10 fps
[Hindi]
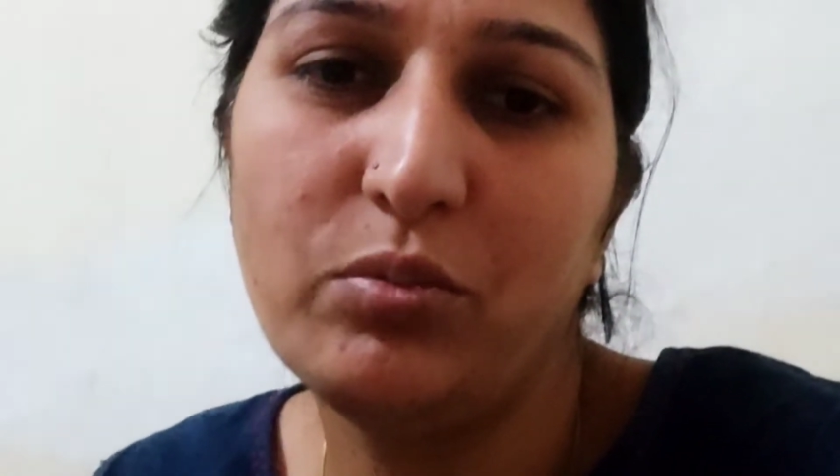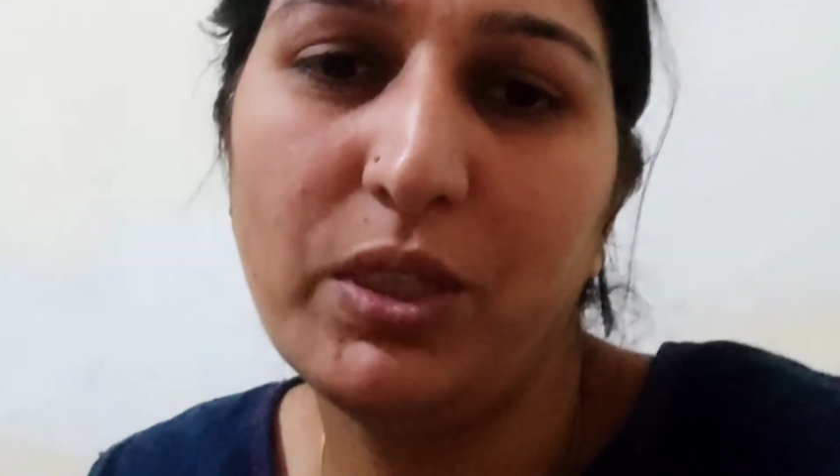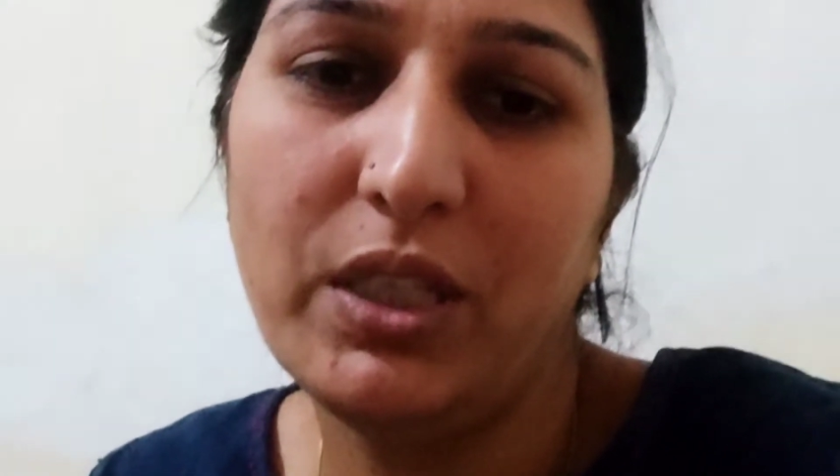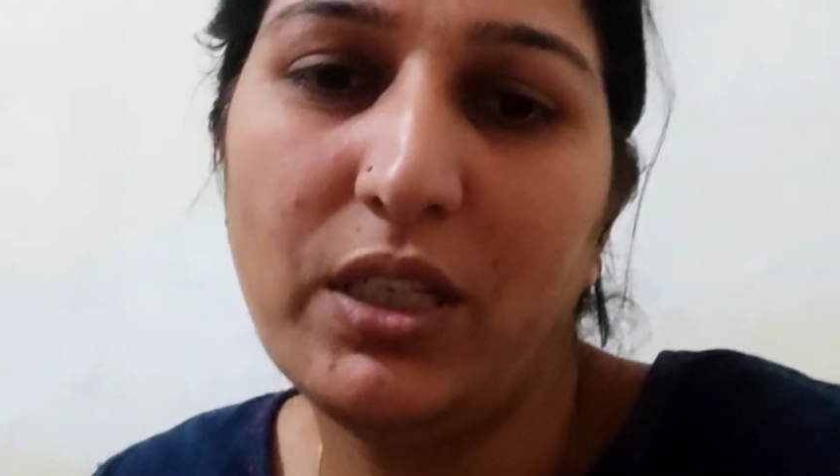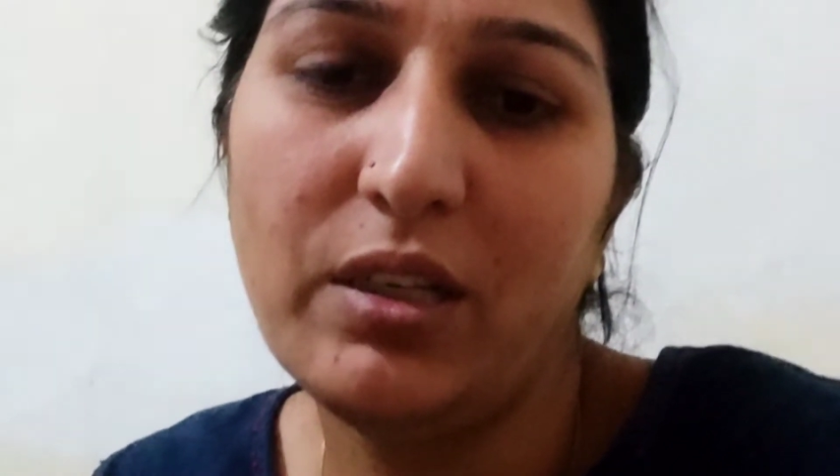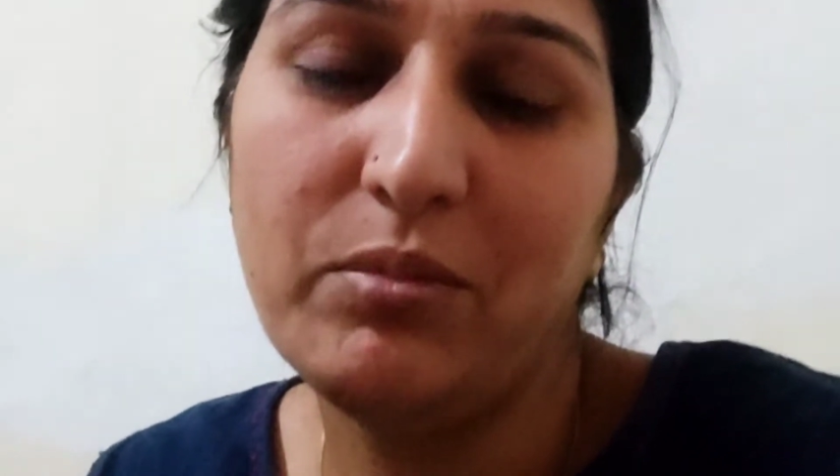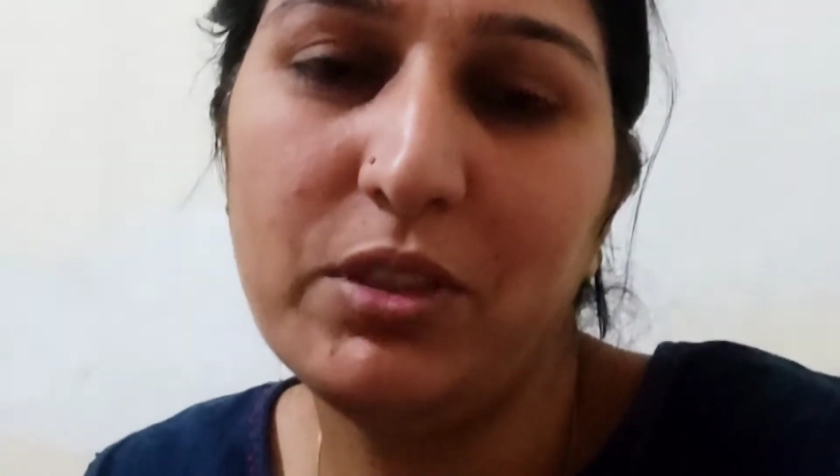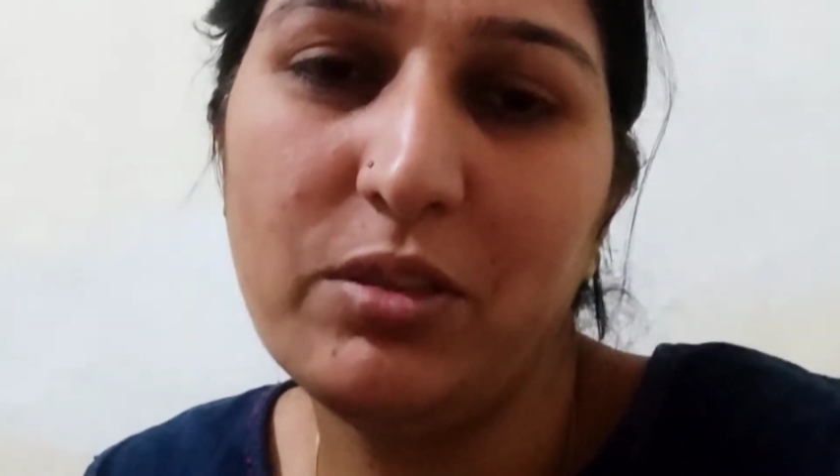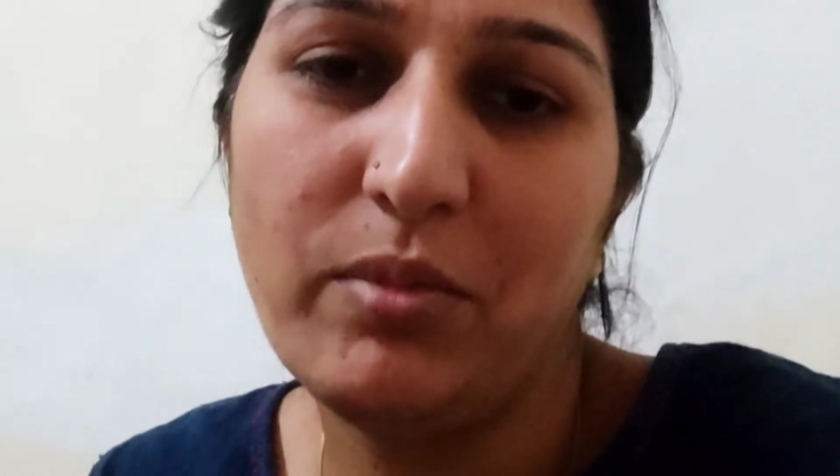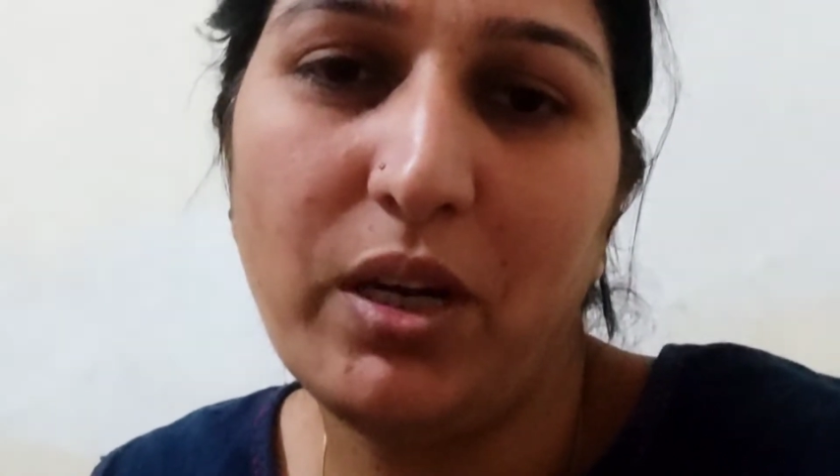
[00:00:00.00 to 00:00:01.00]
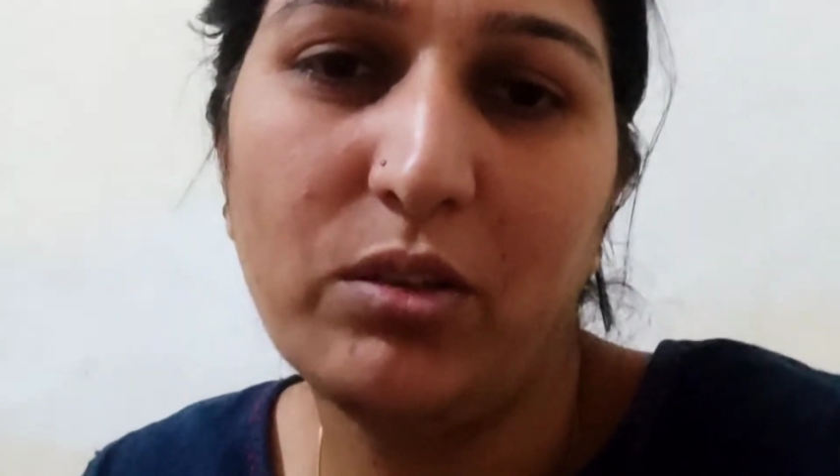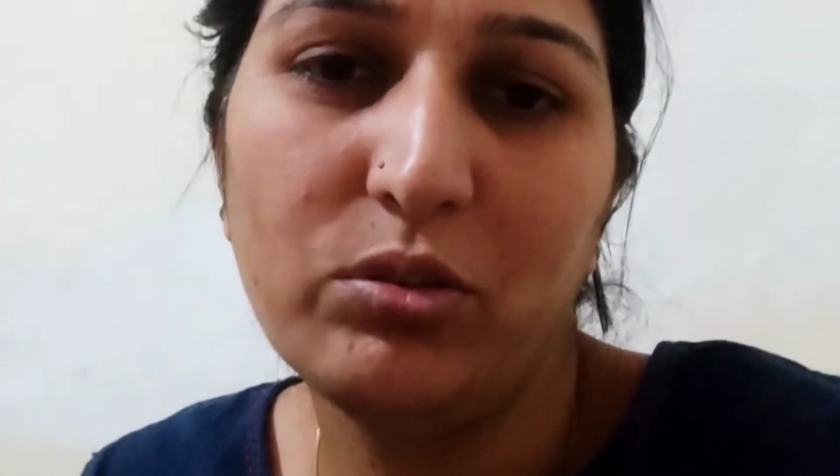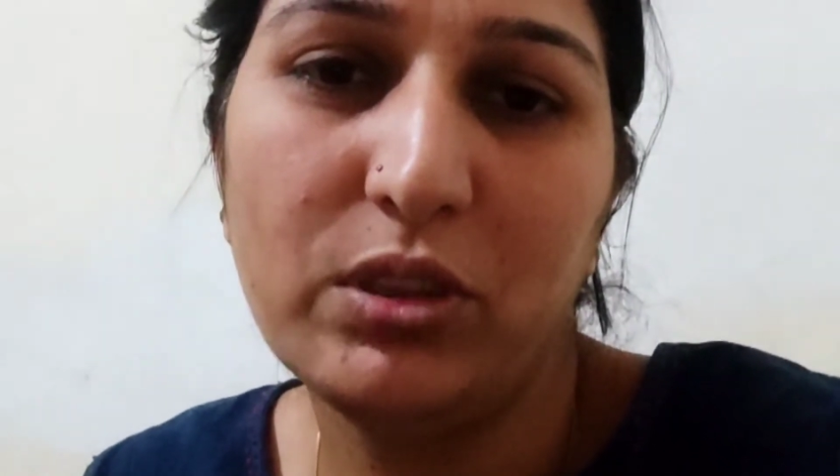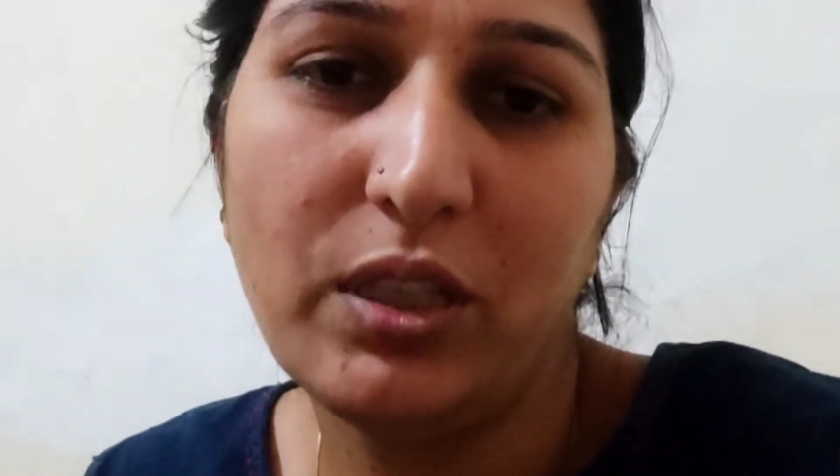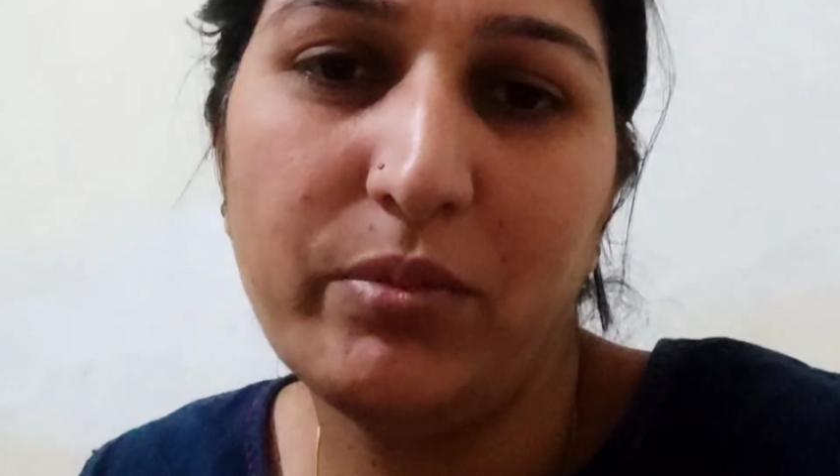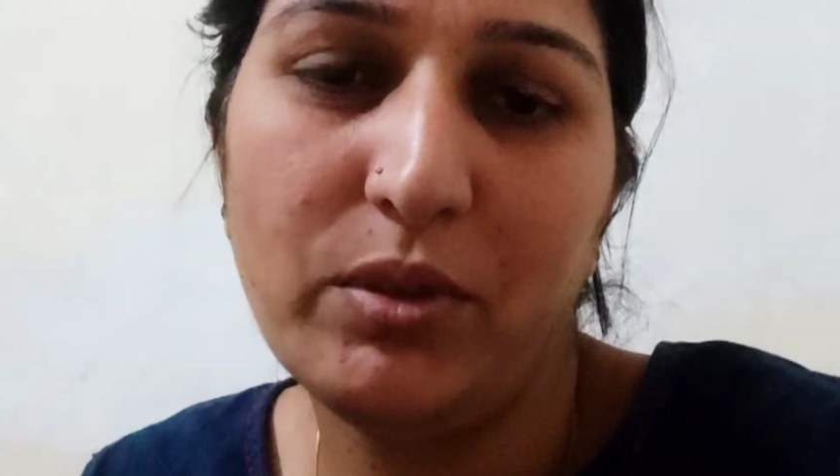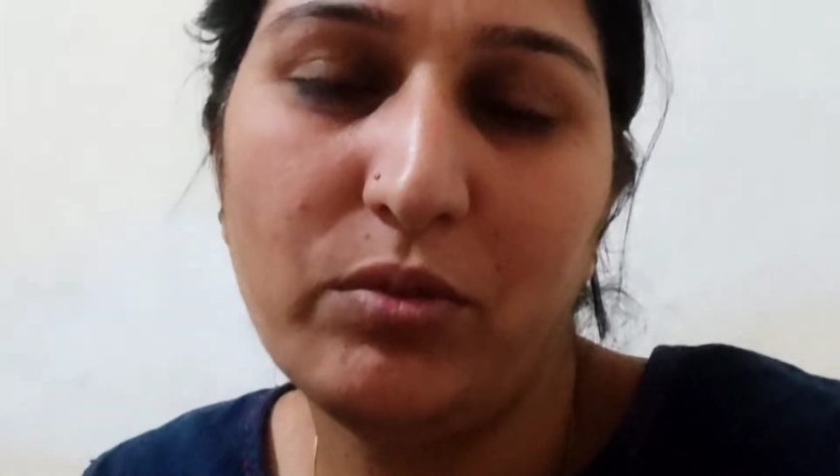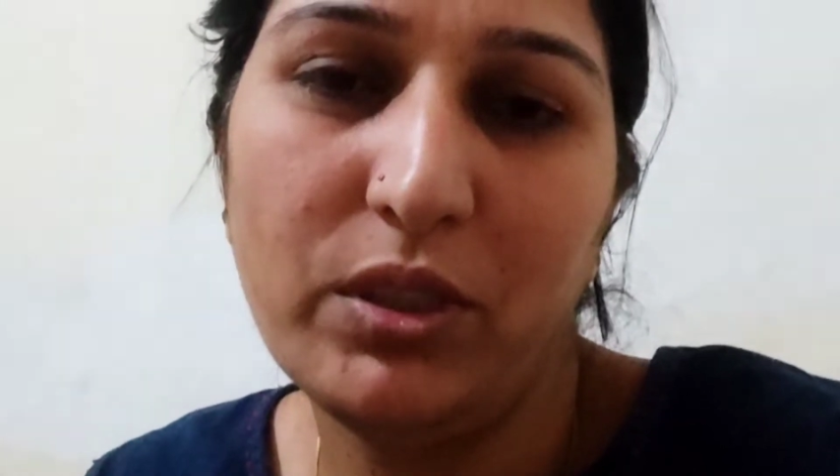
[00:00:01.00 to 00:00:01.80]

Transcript: मेरे घर में सामान होता है मैं